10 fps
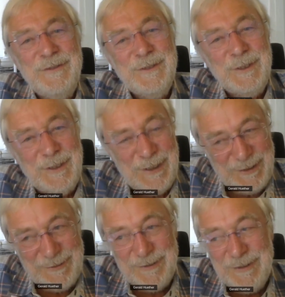
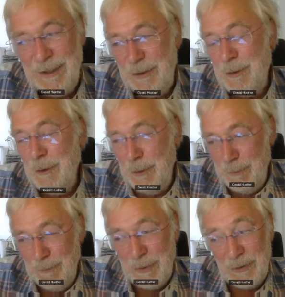und jetzt können wir
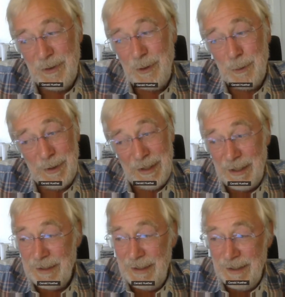ein bisschen darüber
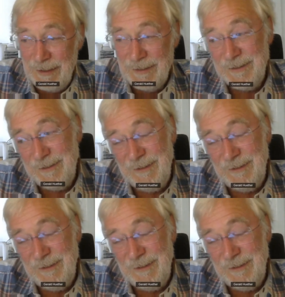nachdenken,